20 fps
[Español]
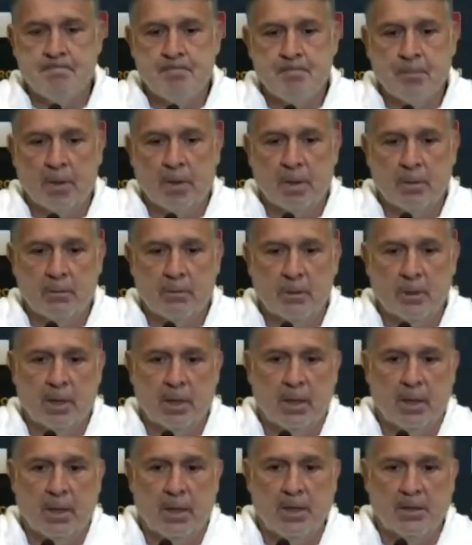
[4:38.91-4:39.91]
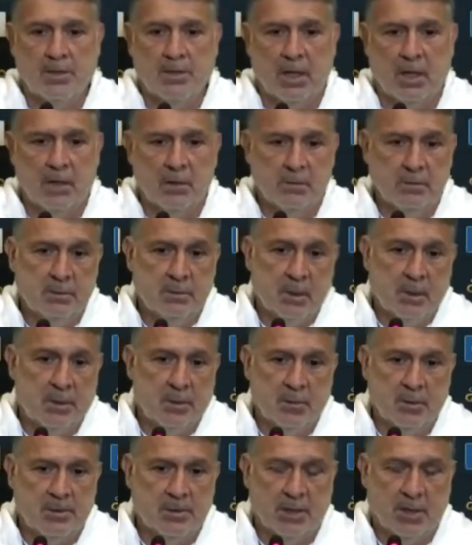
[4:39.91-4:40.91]
de, analizar. Hay
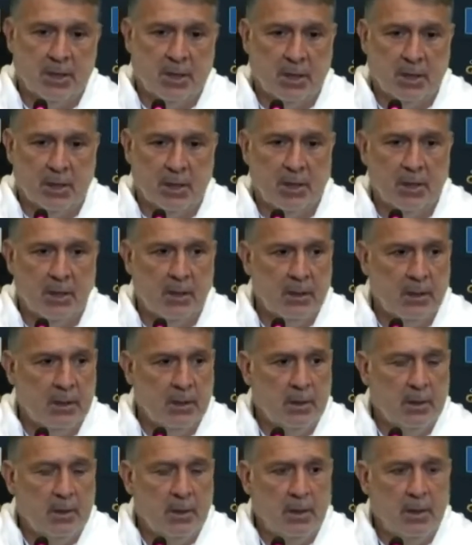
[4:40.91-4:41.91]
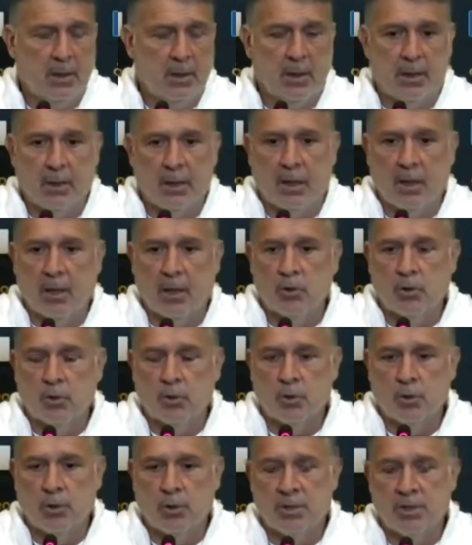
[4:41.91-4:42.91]
veces que este, la
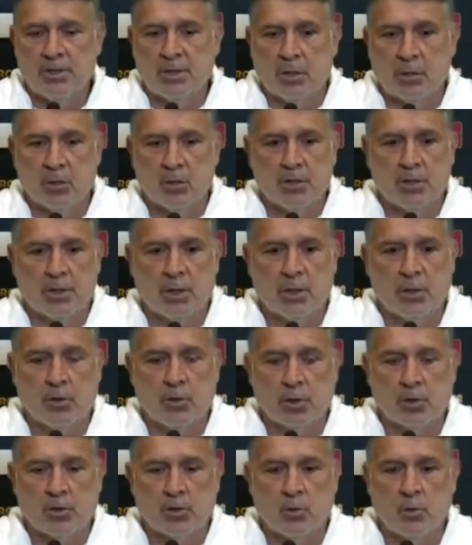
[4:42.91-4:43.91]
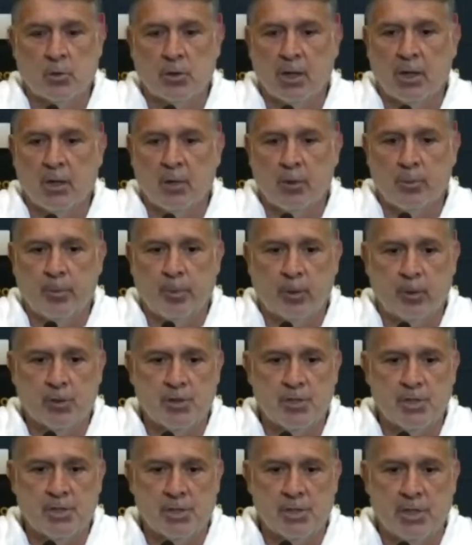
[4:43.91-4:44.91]
contundencia no se da en los resultados, pero sí
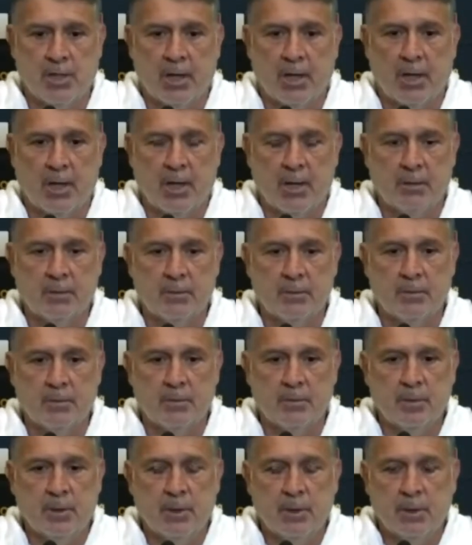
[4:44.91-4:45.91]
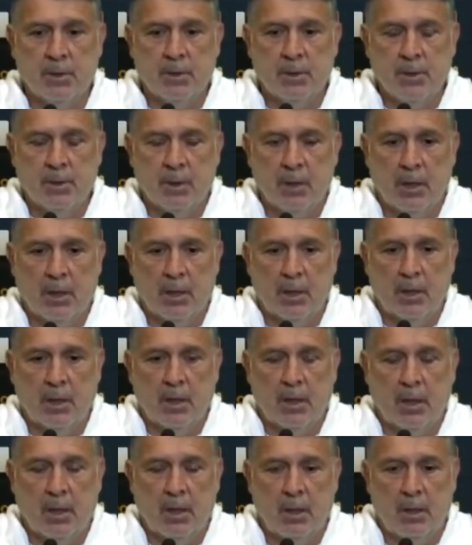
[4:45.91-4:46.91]
se da en, en
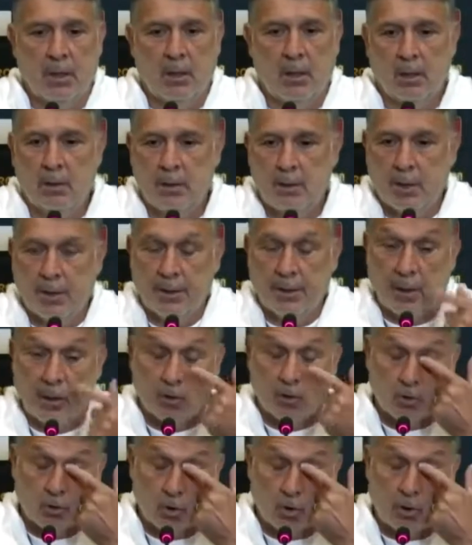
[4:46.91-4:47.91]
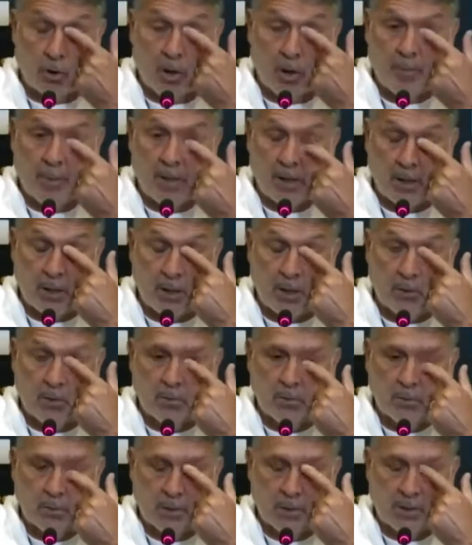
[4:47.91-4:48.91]
el, en el control del partido,
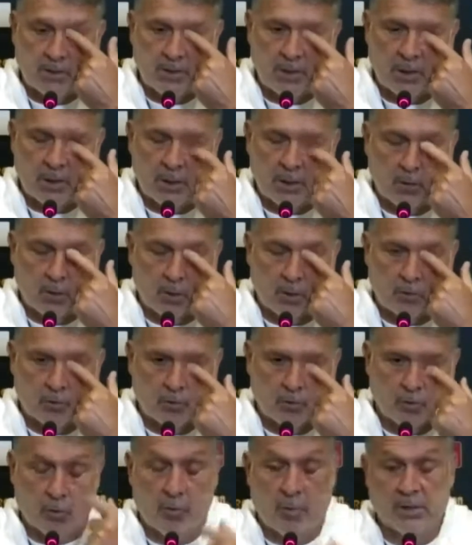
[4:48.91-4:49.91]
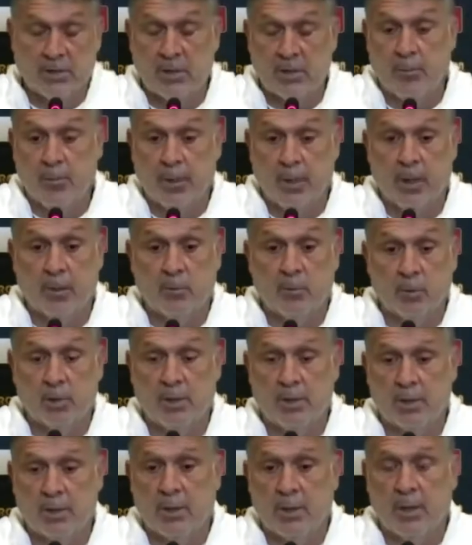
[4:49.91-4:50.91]
así que lo que nosotros más esperamos es
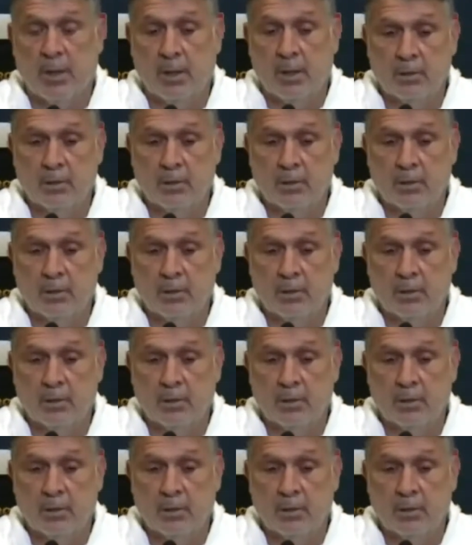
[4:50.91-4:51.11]
tener